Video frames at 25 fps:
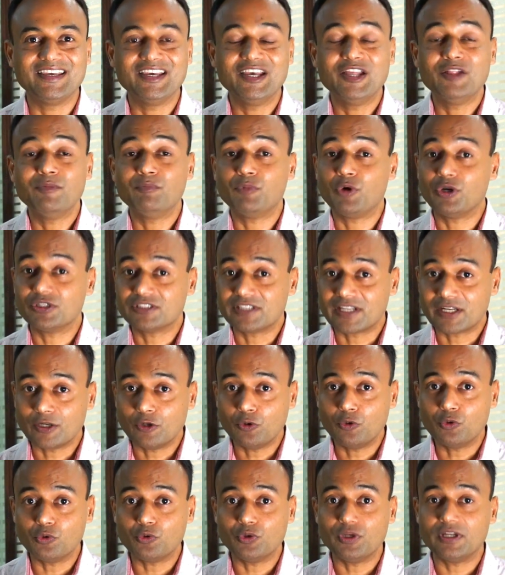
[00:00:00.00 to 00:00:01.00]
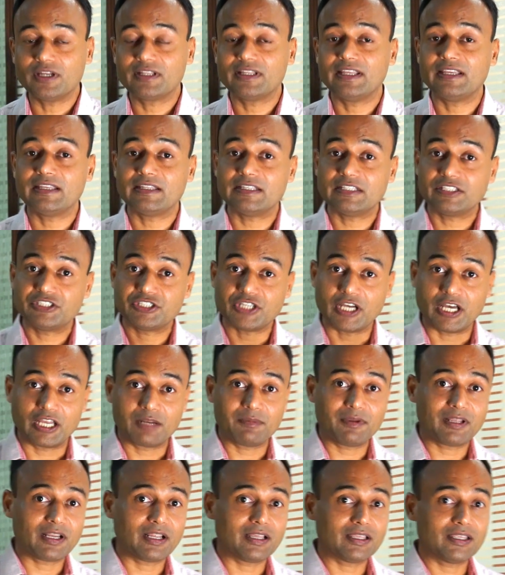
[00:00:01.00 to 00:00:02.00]
बहुत सारे लोगों को लगता है यदि चार
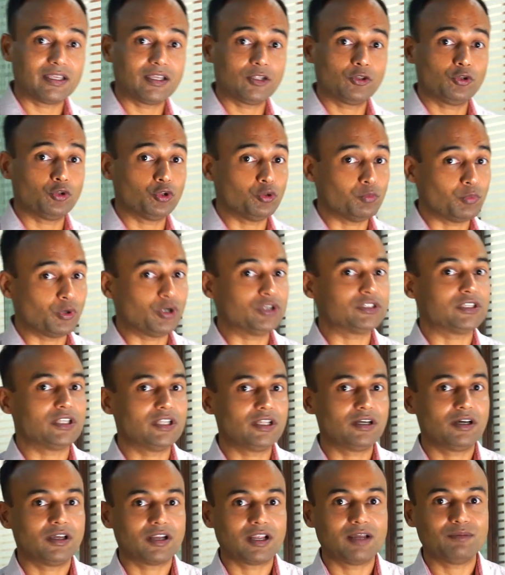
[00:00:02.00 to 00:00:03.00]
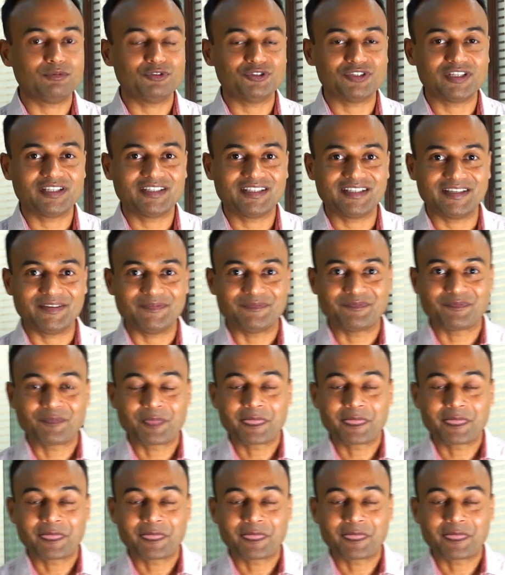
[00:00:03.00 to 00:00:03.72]
बार आ गया तो तो बहुत ज़्यादा ख़राब हो जाता है